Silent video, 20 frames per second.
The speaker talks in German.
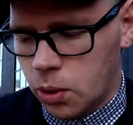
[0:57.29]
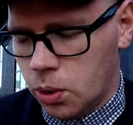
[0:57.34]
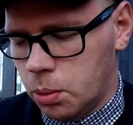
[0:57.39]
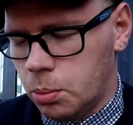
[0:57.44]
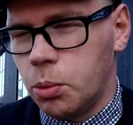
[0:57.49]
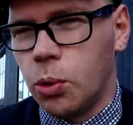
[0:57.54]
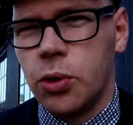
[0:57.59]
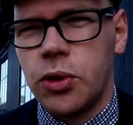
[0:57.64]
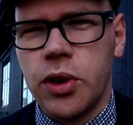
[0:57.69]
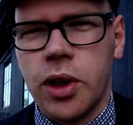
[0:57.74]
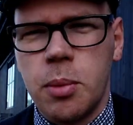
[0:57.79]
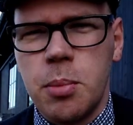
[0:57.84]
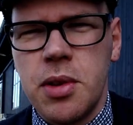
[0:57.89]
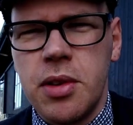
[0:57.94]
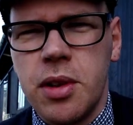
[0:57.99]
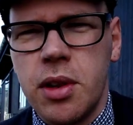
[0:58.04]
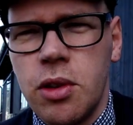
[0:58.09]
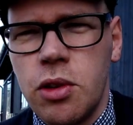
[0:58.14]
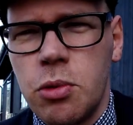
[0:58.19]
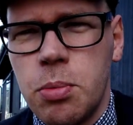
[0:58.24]
Um Ostern ein
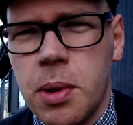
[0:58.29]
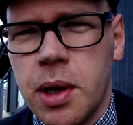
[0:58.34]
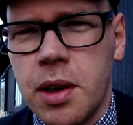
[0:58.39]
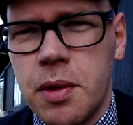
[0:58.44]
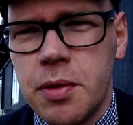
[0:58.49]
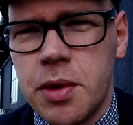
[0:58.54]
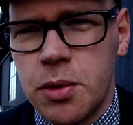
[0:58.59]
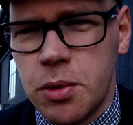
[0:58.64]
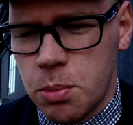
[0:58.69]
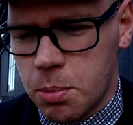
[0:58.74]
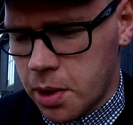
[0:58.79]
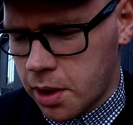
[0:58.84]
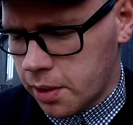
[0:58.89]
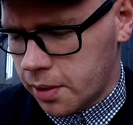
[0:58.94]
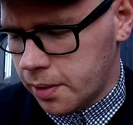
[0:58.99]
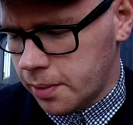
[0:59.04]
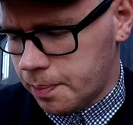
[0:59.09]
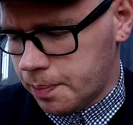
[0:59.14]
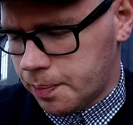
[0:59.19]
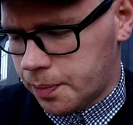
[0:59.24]
bisschen schmackhafter zu machen,
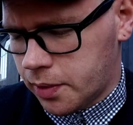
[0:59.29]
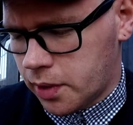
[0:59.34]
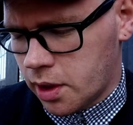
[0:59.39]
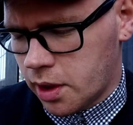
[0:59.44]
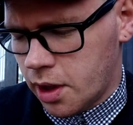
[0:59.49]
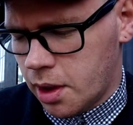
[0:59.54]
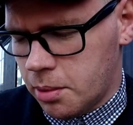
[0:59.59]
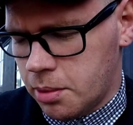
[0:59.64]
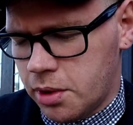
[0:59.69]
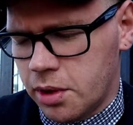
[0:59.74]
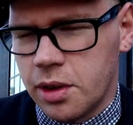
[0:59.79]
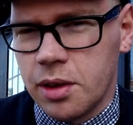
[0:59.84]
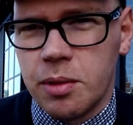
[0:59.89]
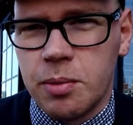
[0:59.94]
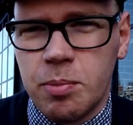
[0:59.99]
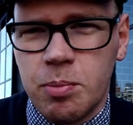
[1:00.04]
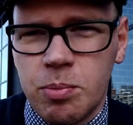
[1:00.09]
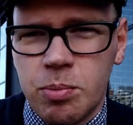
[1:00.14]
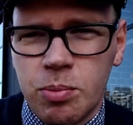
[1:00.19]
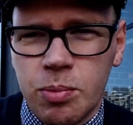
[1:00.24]
habe ich
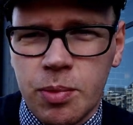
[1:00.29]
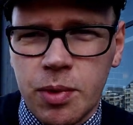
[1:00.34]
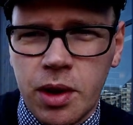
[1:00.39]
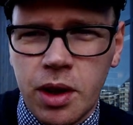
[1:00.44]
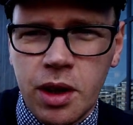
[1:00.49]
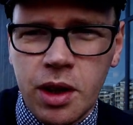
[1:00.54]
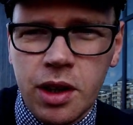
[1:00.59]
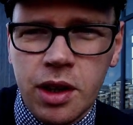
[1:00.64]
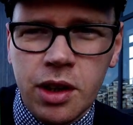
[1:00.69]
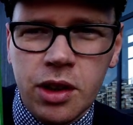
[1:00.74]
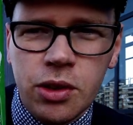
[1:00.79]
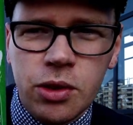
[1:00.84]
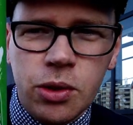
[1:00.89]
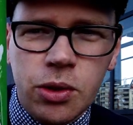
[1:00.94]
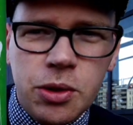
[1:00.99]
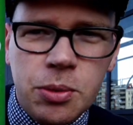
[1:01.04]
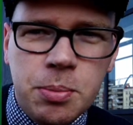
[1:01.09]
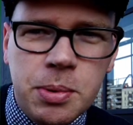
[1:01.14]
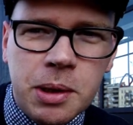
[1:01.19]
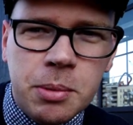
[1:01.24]
ein
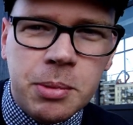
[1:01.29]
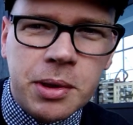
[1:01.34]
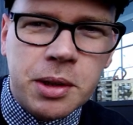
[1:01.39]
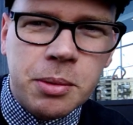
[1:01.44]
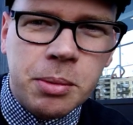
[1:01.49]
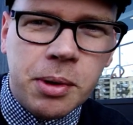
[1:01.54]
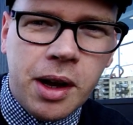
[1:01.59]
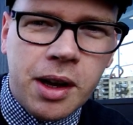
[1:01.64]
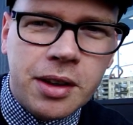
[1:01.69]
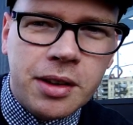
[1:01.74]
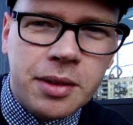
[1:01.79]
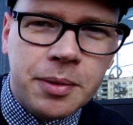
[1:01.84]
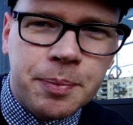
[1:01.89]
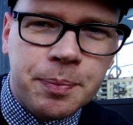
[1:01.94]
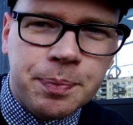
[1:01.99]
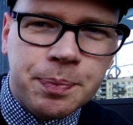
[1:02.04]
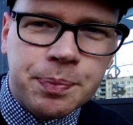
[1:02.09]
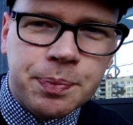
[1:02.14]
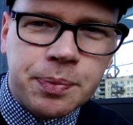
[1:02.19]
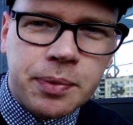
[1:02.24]
schönes Bier mitgebracht
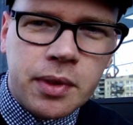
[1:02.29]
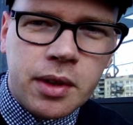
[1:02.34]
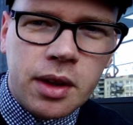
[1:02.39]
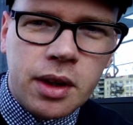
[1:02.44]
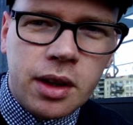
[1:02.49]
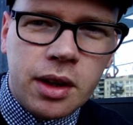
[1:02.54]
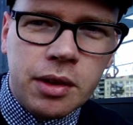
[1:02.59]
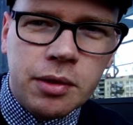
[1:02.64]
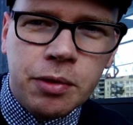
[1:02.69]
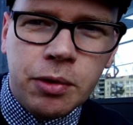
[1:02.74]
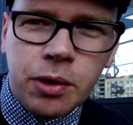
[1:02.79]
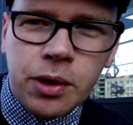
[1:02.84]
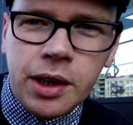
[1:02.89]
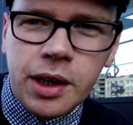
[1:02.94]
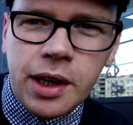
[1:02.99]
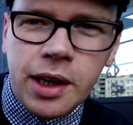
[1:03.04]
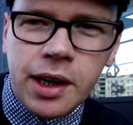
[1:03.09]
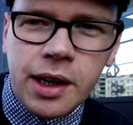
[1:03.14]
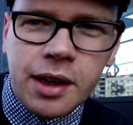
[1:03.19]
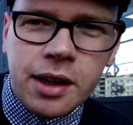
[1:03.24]

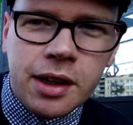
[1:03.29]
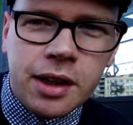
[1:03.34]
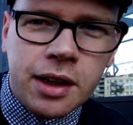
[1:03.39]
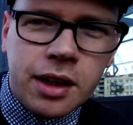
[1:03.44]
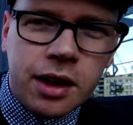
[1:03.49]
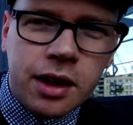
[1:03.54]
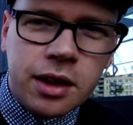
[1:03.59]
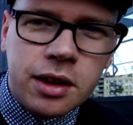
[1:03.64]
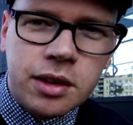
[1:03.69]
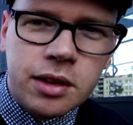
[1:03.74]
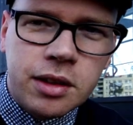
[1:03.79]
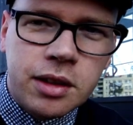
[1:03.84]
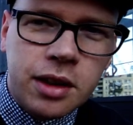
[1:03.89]
von der